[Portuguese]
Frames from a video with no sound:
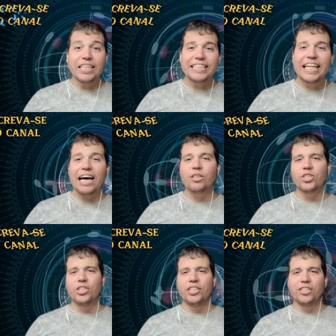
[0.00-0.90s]

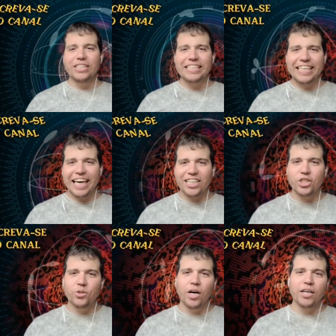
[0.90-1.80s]
Estados Unidos
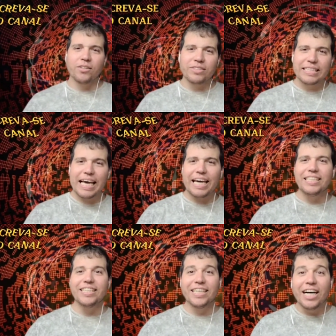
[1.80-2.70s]
questionam
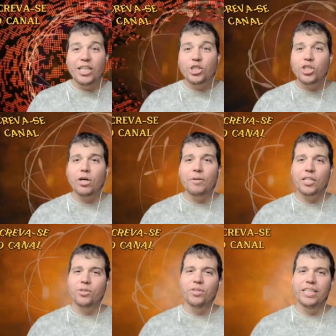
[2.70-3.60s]
Tesla
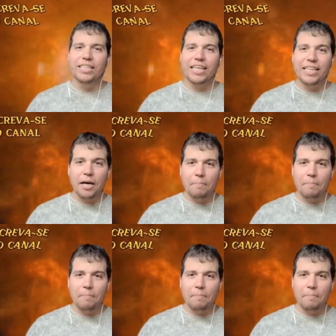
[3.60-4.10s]
sobre Twitter